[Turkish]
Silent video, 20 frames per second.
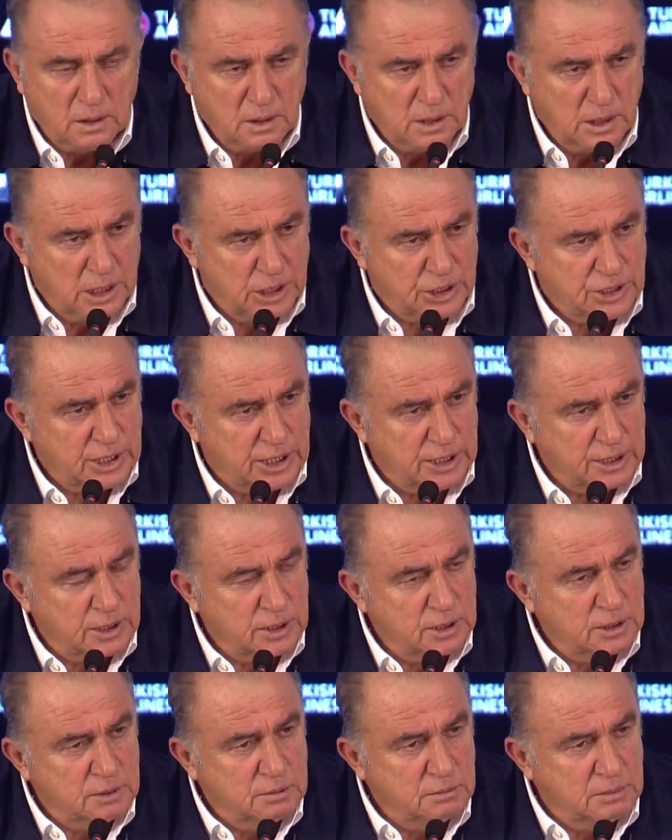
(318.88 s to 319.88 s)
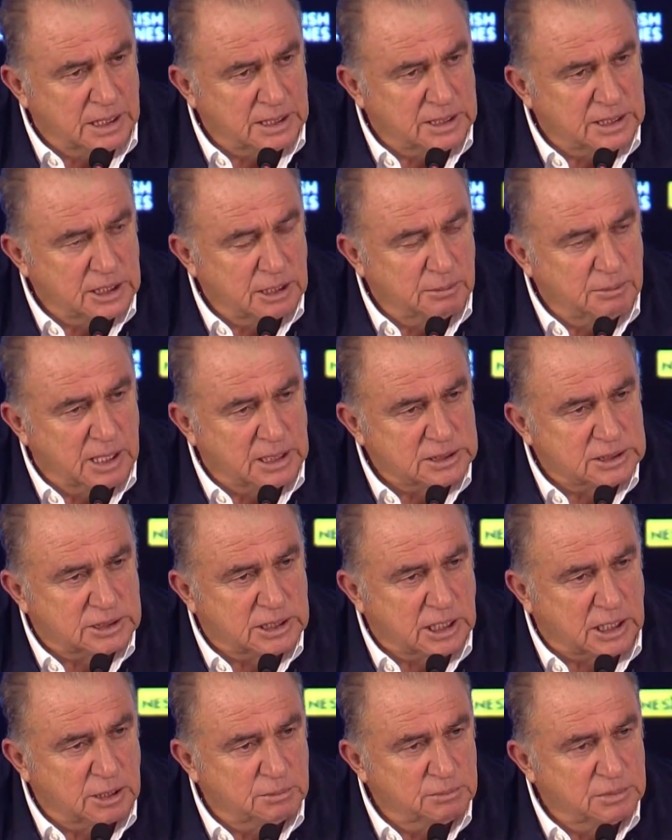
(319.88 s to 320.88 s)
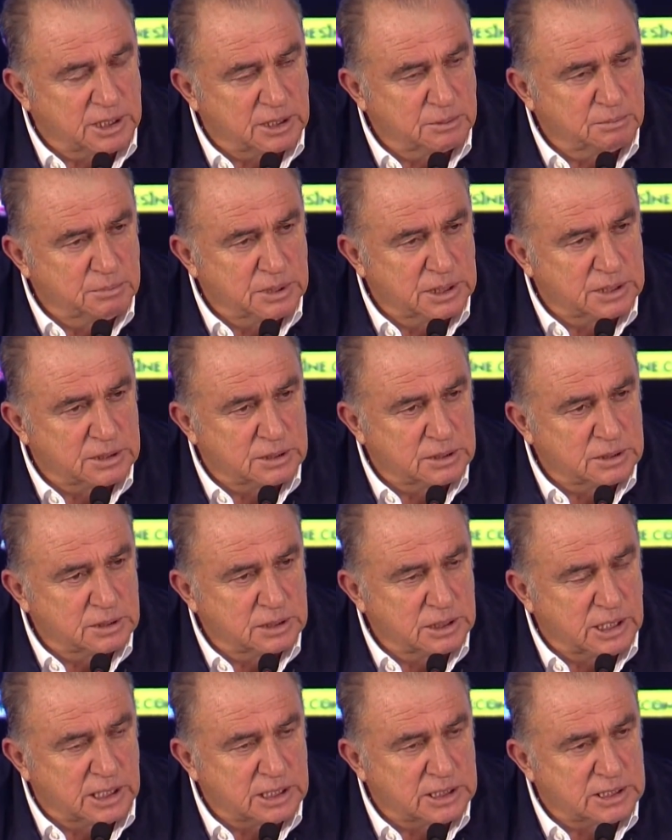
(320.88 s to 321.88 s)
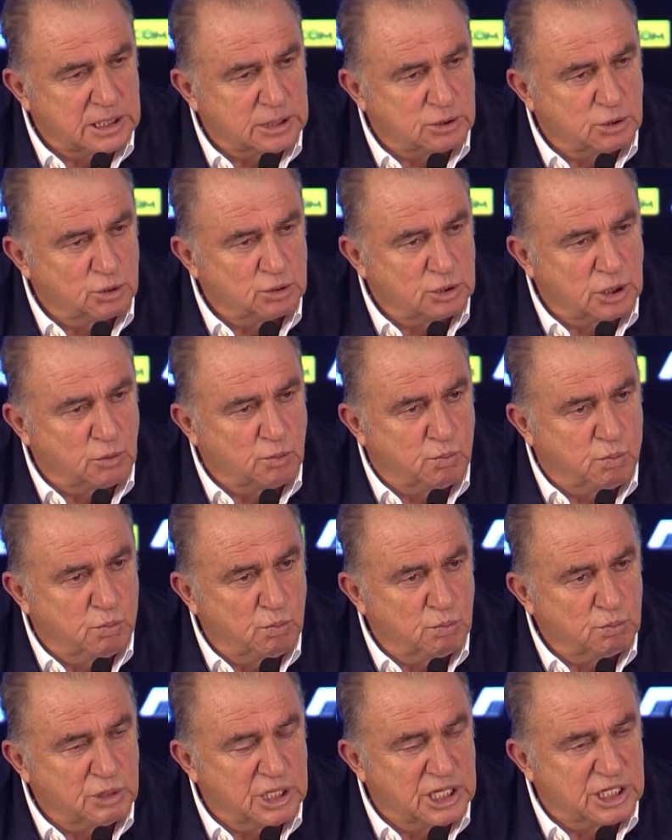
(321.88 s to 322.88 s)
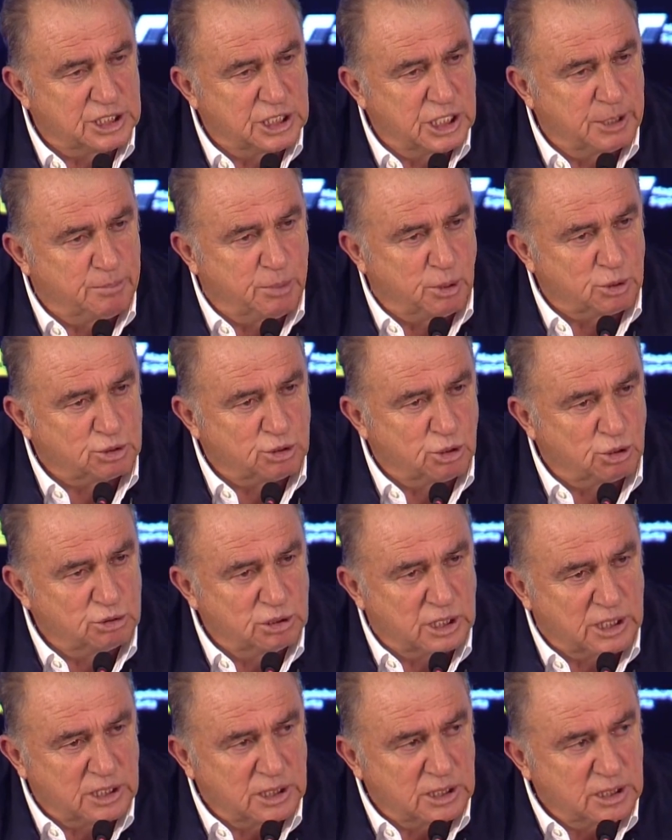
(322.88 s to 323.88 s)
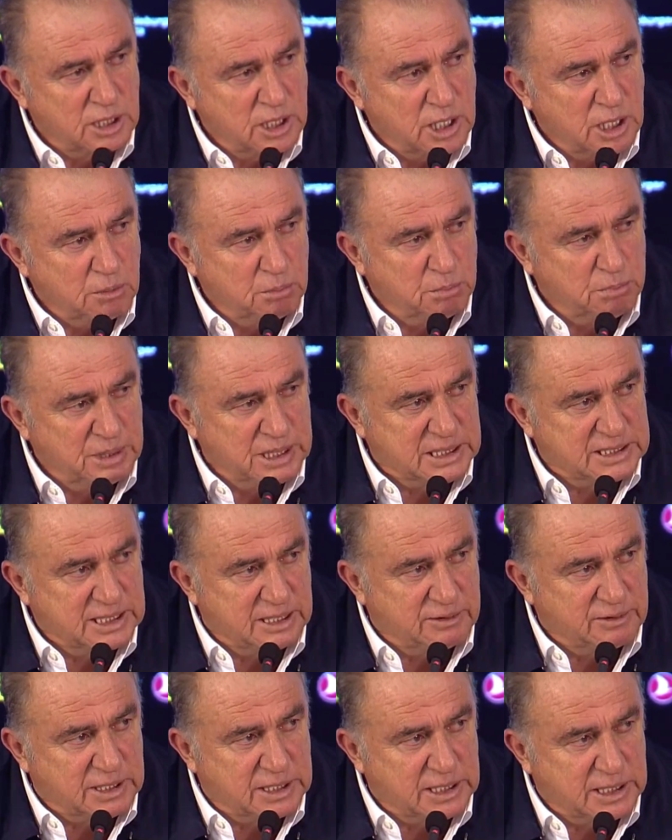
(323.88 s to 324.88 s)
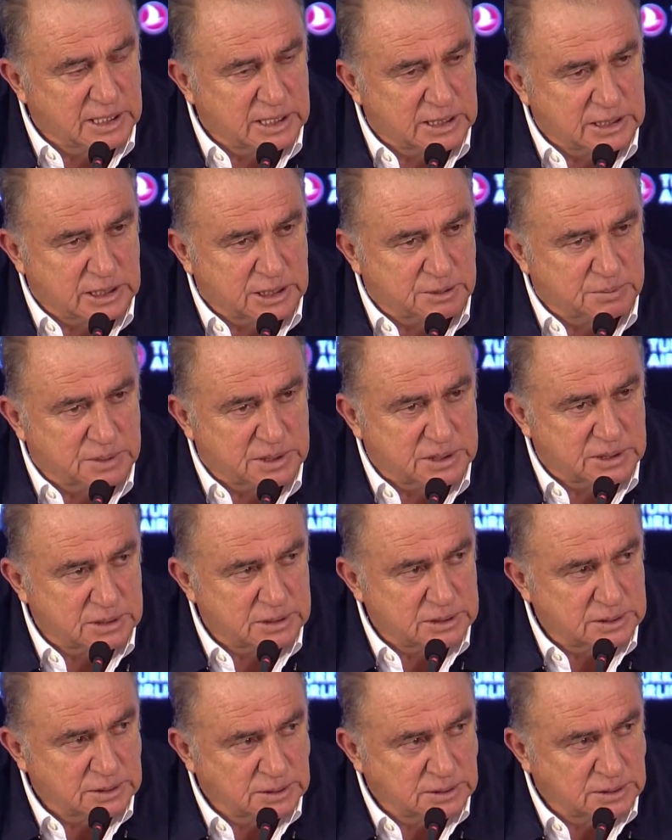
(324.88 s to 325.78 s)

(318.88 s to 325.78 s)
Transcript: ilk yarı belki de bazı takımların bir yarı sezonda girdiği pozisyonları bir devrede girdik biz.